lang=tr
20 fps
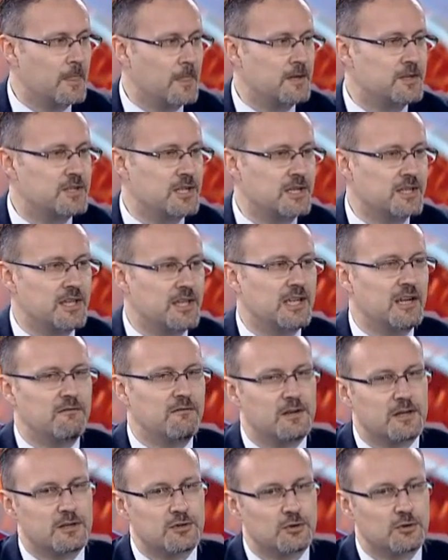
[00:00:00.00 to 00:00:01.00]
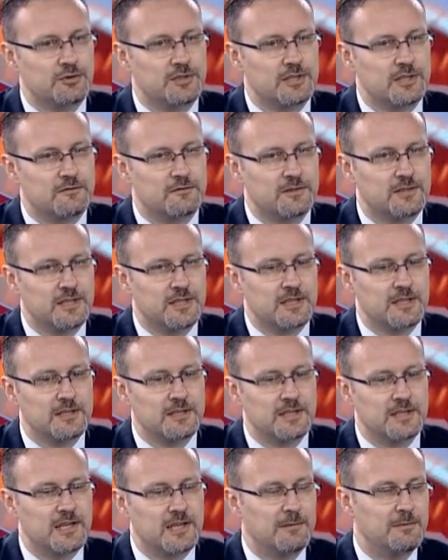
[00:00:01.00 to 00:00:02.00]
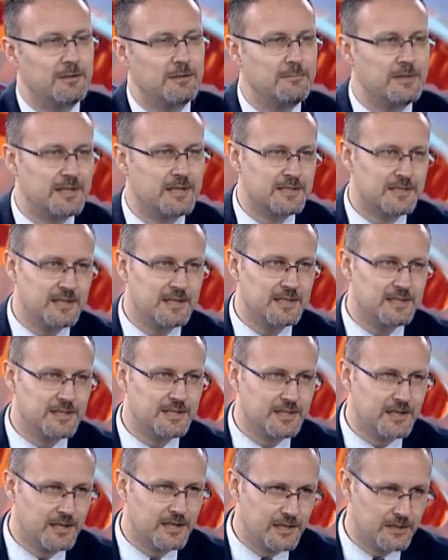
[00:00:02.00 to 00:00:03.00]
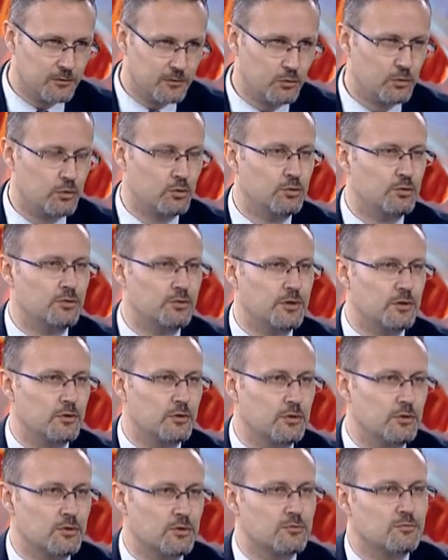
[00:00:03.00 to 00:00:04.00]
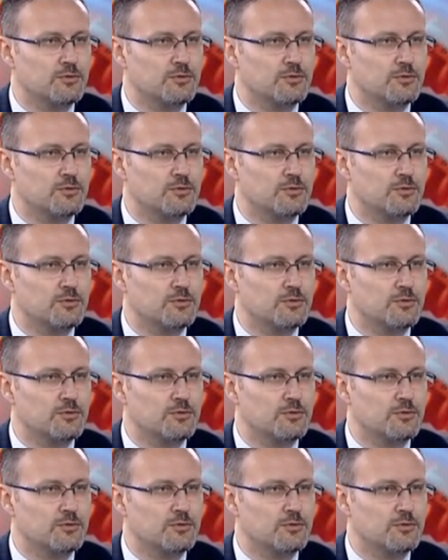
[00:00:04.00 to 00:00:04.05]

çekirdek enflasyon tarafında gerilemenin biraz daha sınırlı olduğunu da görüyoruz.